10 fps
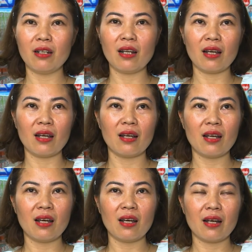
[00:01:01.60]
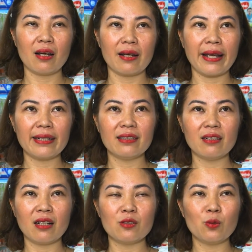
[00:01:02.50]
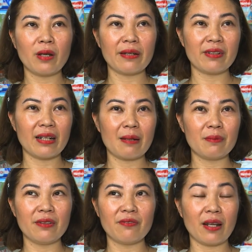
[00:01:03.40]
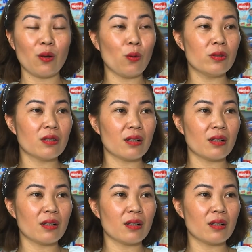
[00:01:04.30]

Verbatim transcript: là khách dùng hàng Việt Nam thì phản hồi